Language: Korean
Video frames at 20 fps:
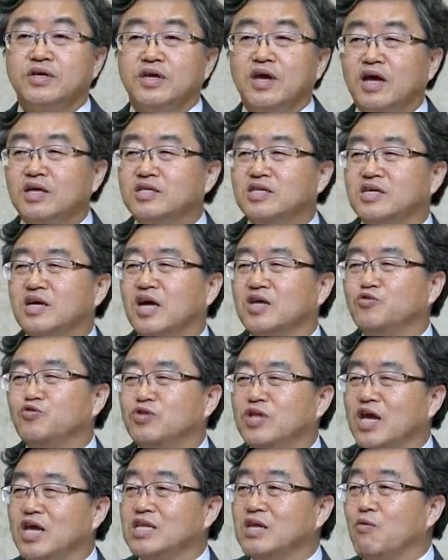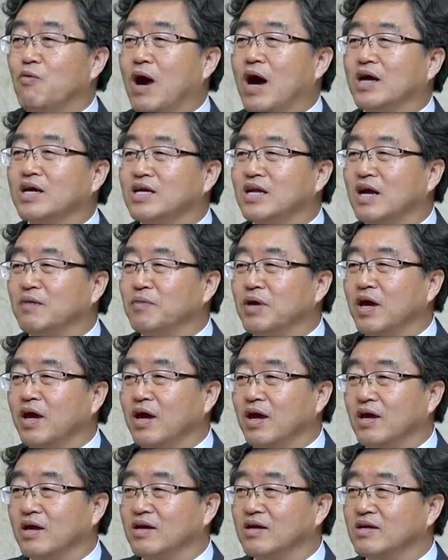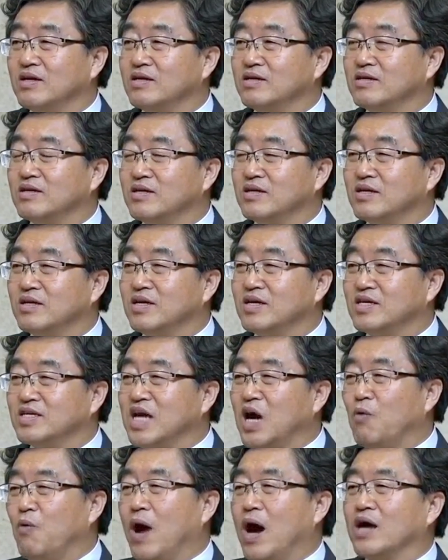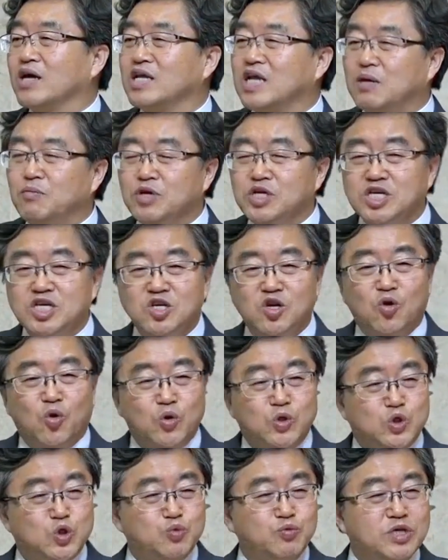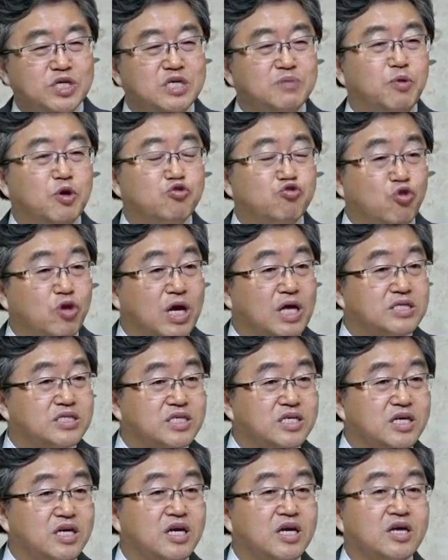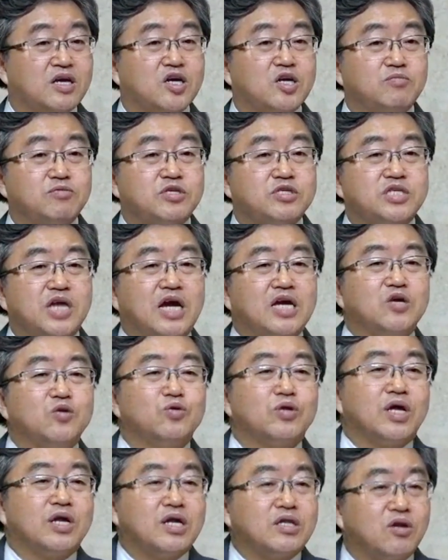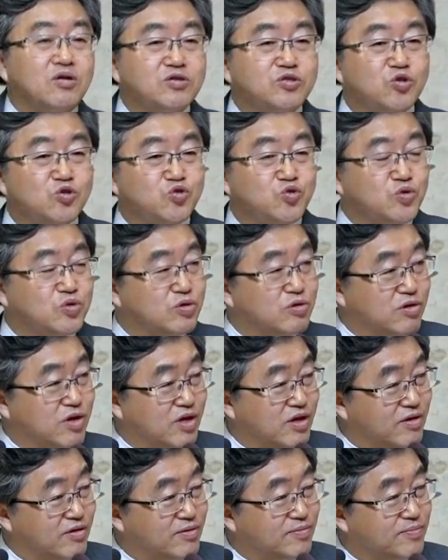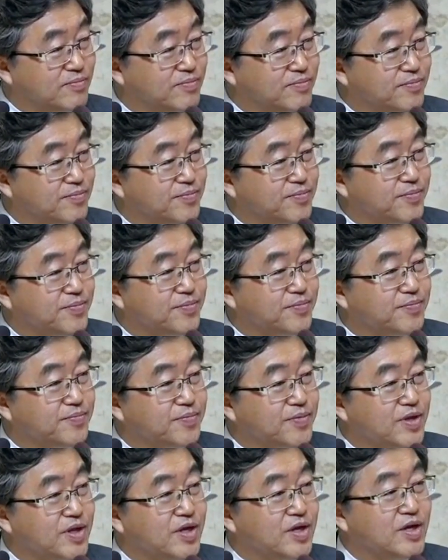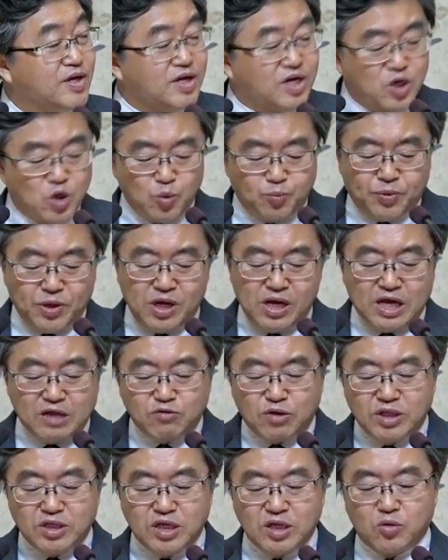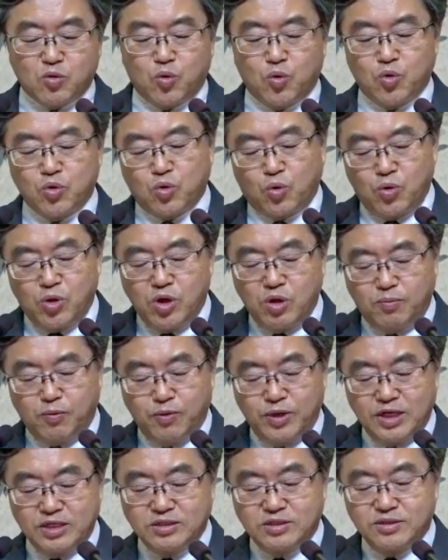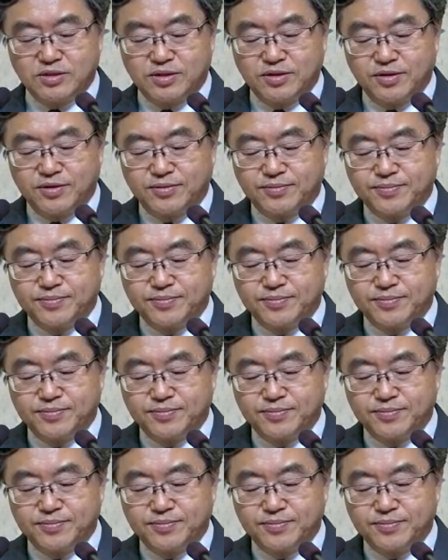야 네가 유대인의 왕이라며 야 왕이라면 이런 옷좀은 입어줘야지 그러면서 자기 옷 하나 던져준 거예요. 음. 그리고 빌라도한테 도로 돌려보냈어요.